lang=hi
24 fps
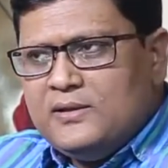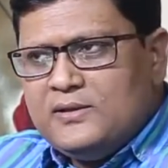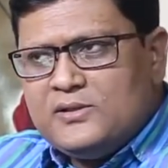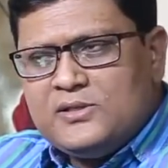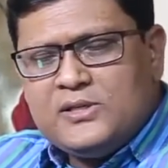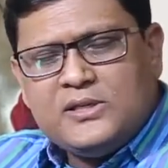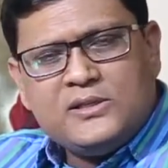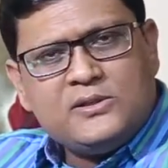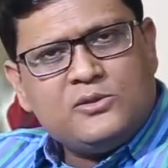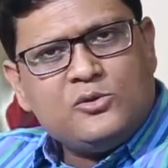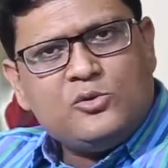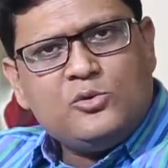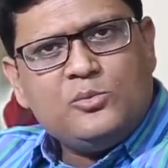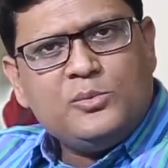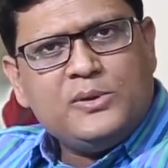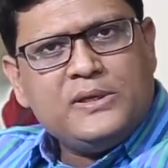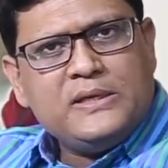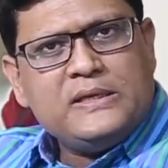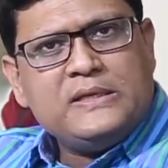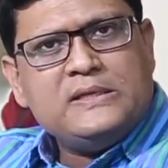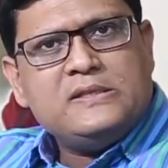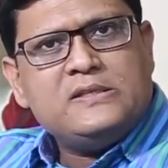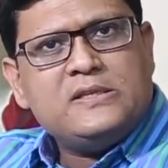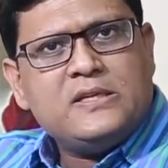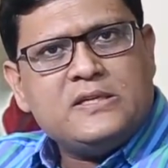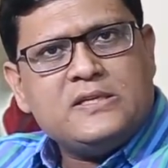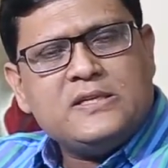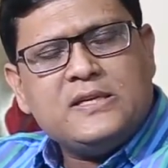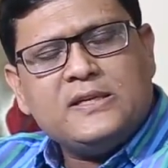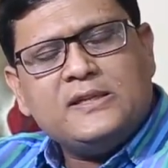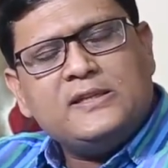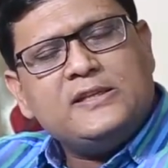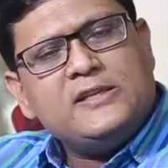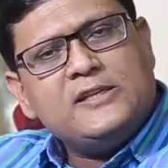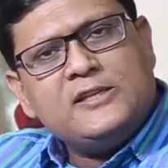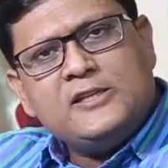क्षेत्रों में चली
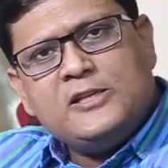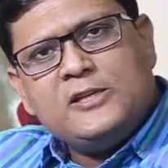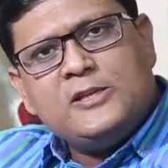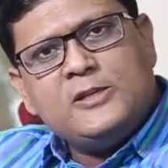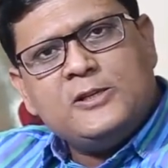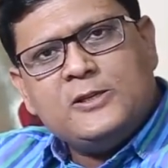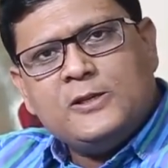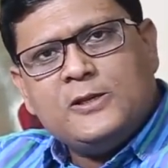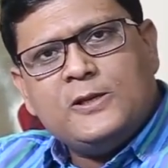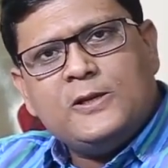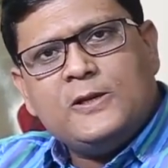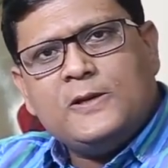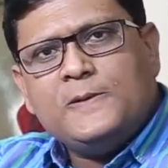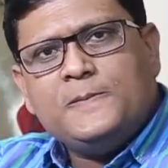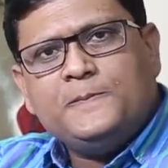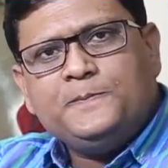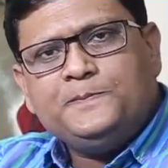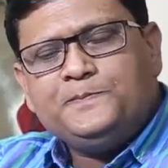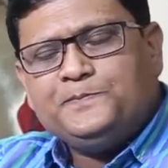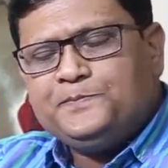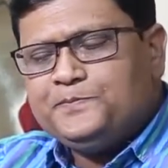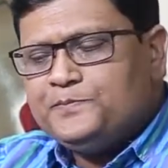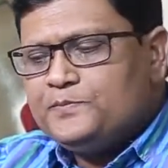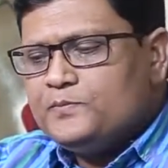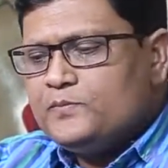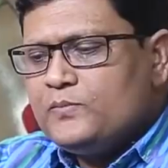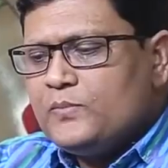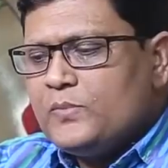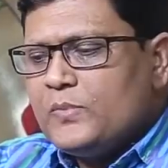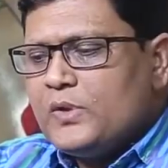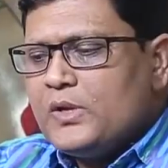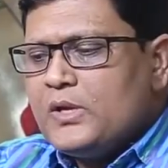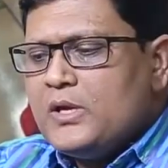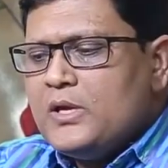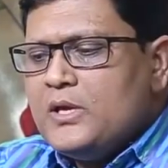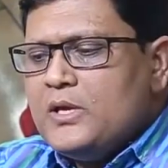जाती है धीरे धीरे
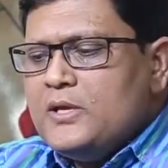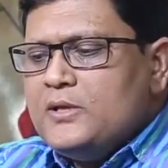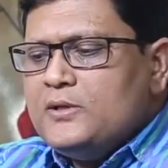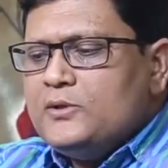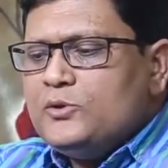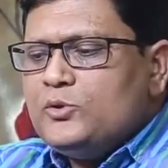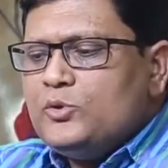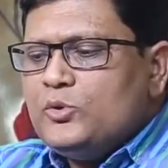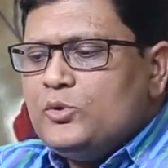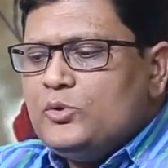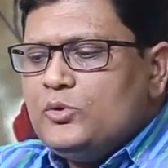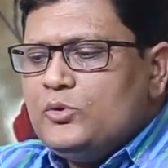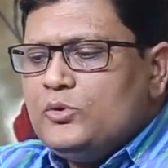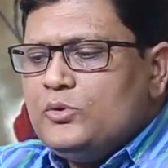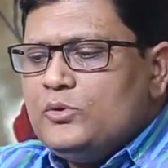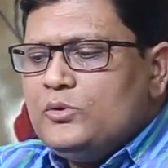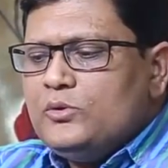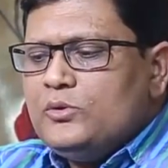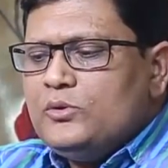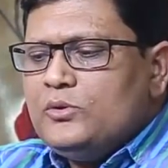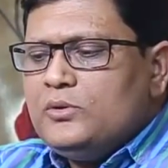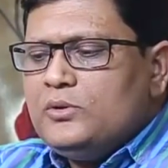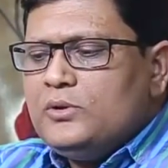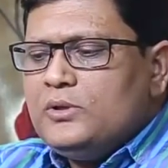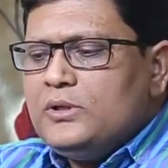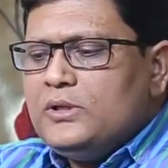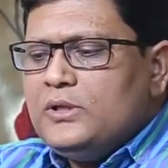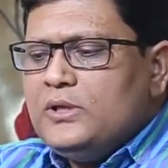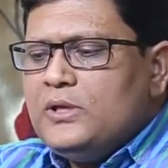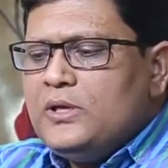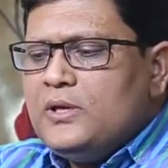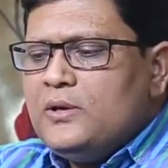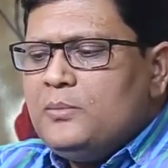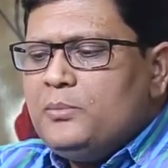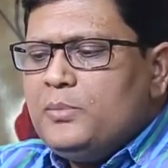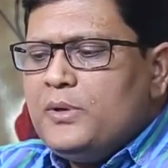तो
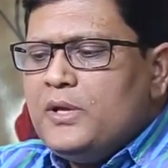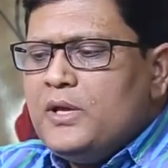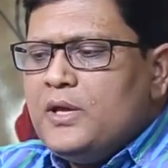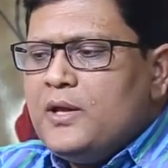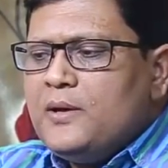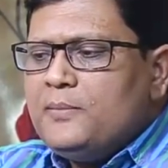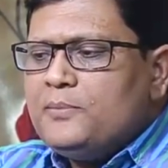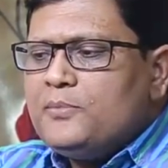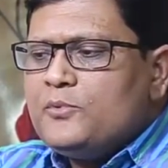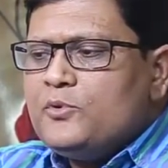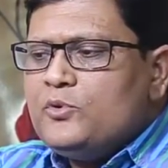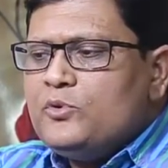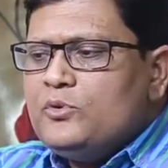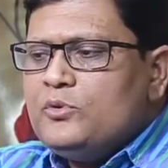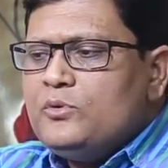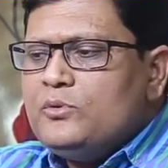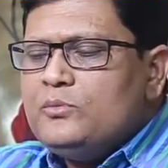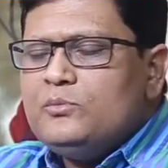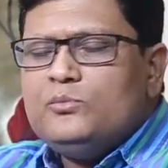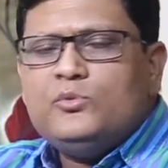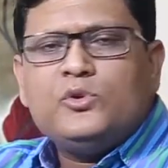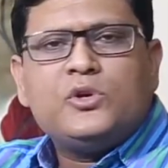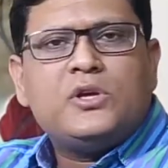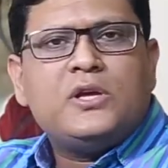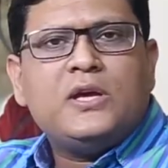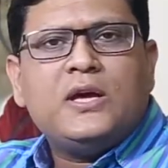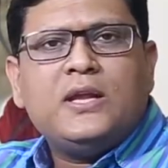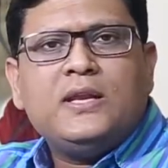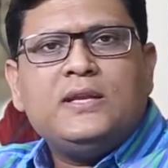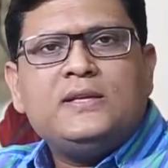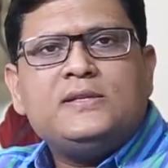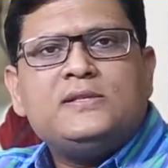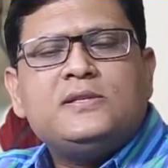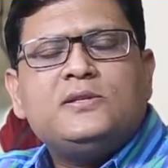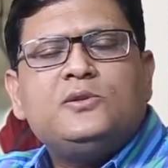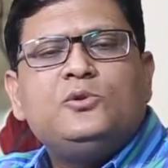ये अपने आप को
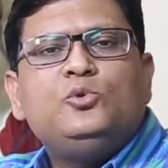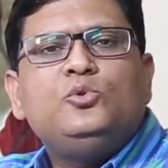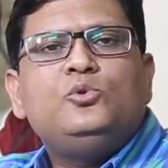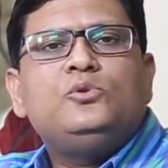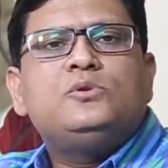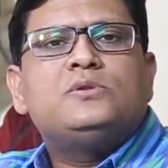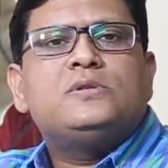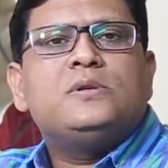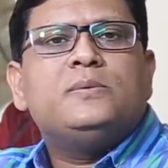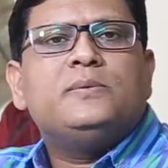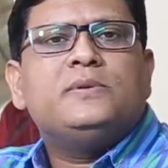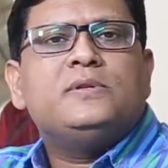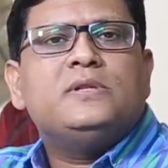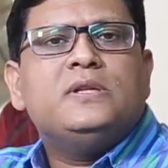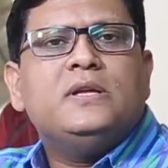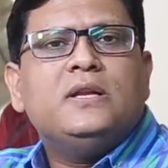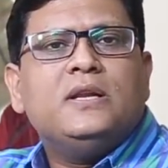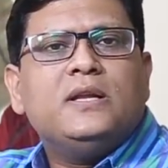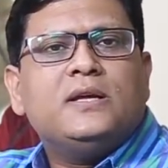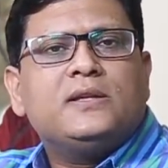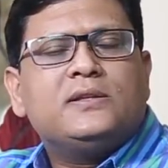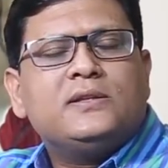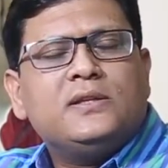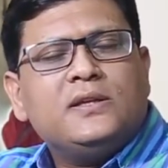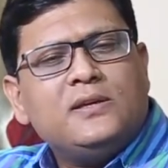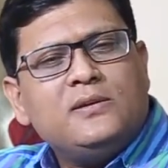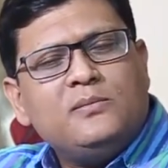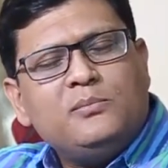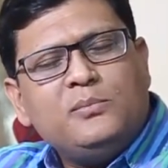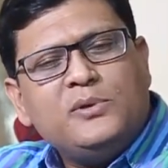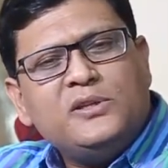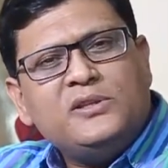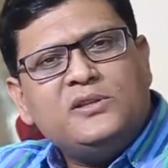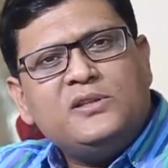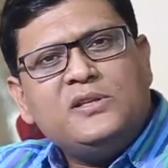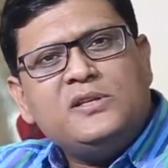मुख्यालय से दूर समझने लगते हैं
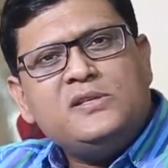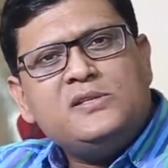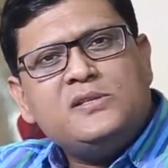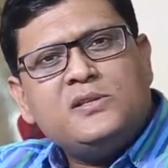मंत्री